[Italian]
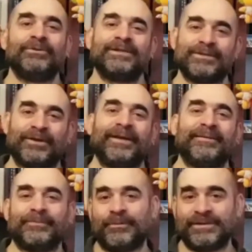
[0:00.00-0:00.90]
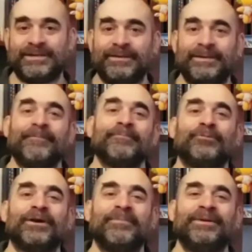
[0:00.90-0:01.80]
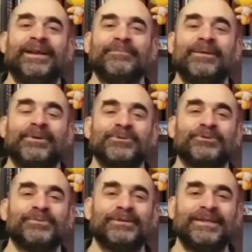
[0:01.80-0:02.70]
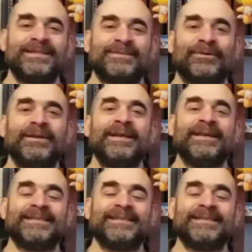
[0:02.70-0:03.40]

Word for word: Un disco che, come si può capire, mi è piaciuto moltissimo,